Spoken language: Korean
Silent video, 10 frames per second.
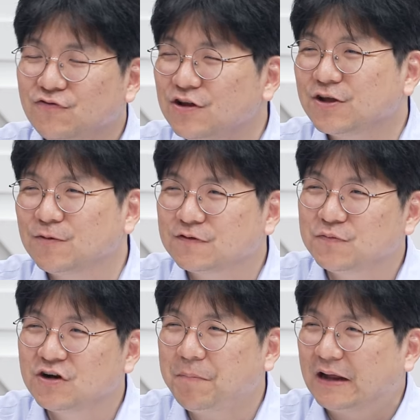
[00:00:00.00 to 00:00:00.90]
꿀릴 게
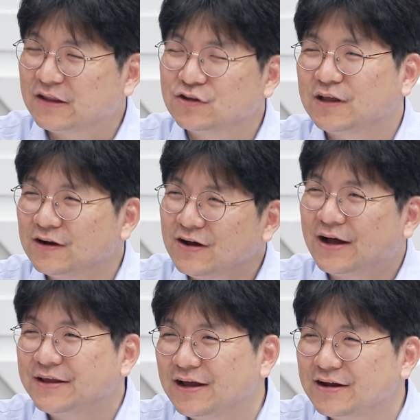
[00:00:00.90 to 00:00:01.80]
없으면 받아도 되는 거
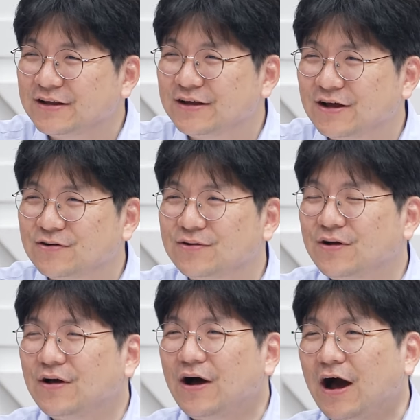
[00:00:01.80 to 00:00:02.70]
아니야? 이렇게 어, 얘기하고
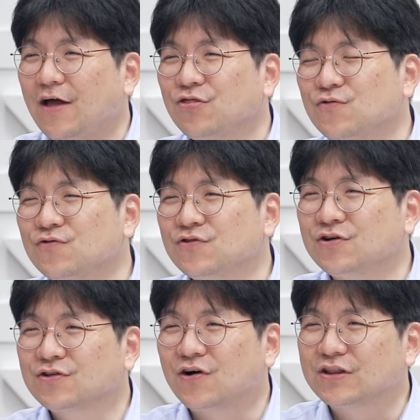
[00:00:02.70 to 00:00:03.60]
그렇죠, 그렇죠.
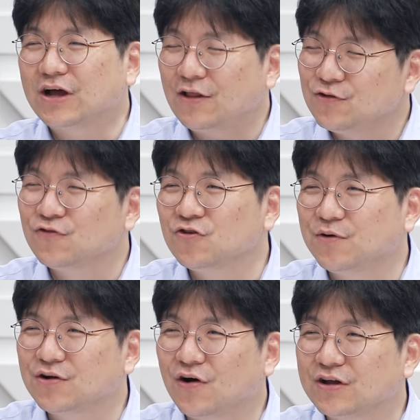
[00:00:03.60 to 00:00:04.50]
한동훈은 거기다 한동훈
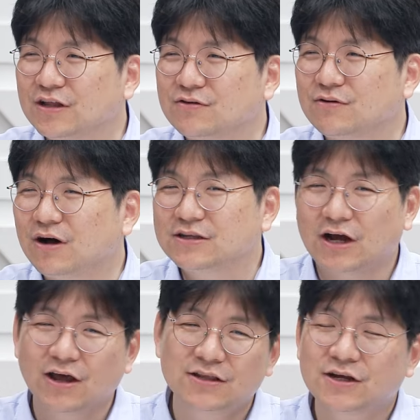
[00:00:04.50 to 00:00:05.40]
후보는 거기다 대고 아,
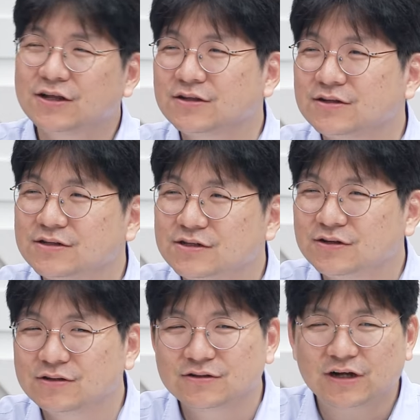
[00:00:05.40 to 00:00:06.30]
장해찬
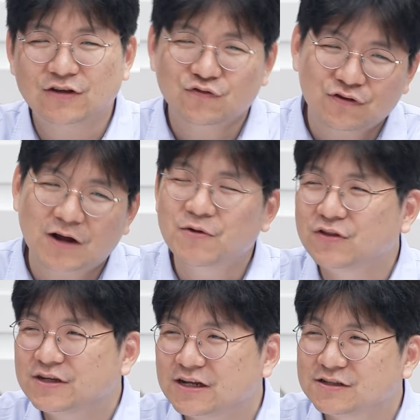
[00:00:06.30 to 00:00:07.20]
씨는 자수를 하면
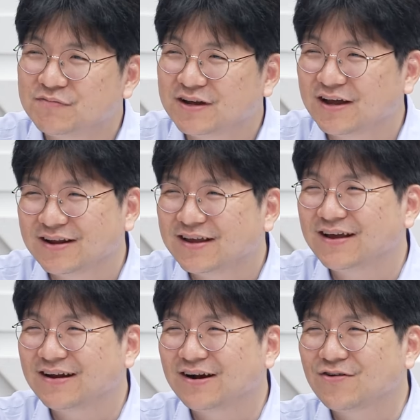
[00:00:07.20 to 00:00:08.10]
되지 않습니까? 이렇게
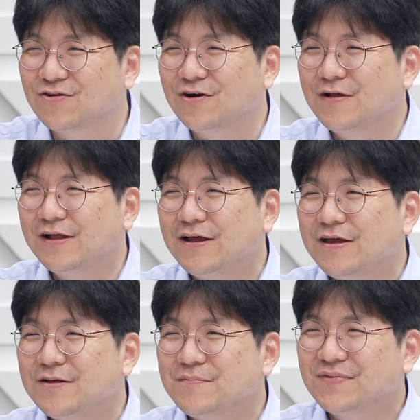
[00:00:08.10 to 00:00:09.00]
얘기를 하고 그렇지
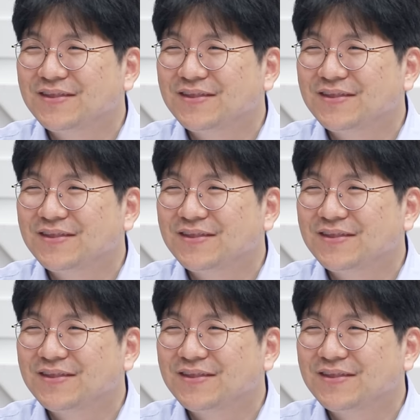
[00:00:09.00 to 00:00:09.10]
네가 그렇게